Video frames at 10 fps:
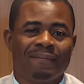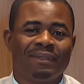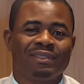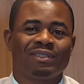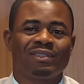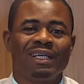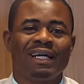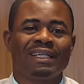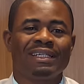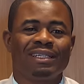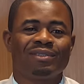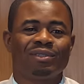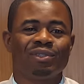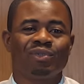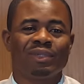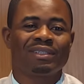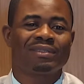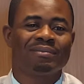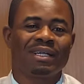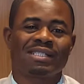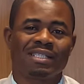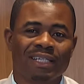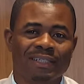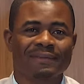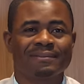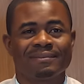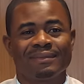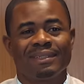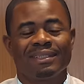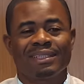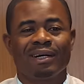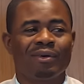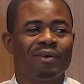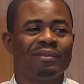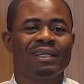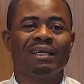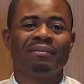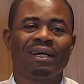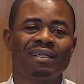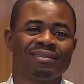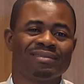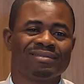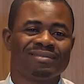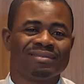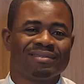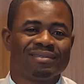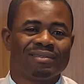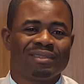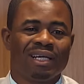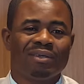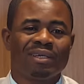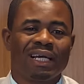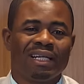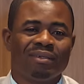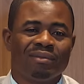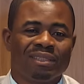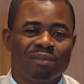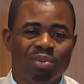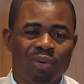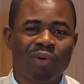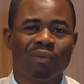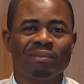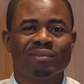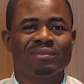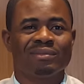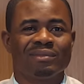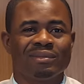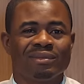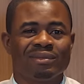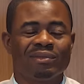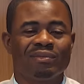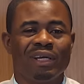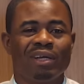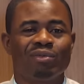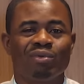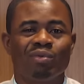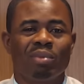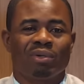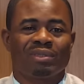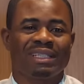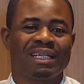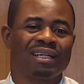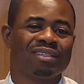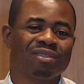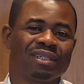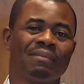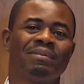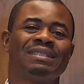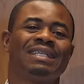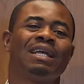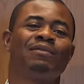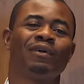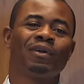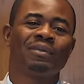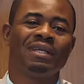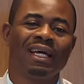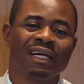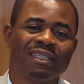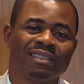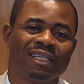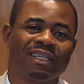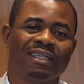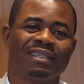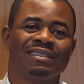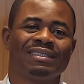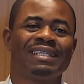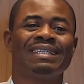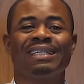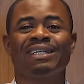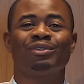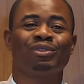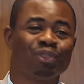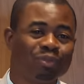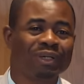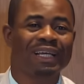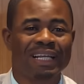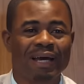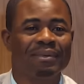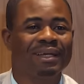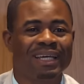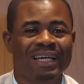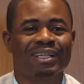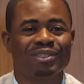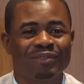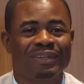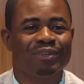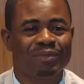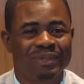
Mais je suis allé dans une suite magique sans qu'on me demande tu as eu quel diplôme, tu viens d'où. Bon, c'est quand je remplissais les formulaires que j'ai dit que je suis burkinabé et que je viens du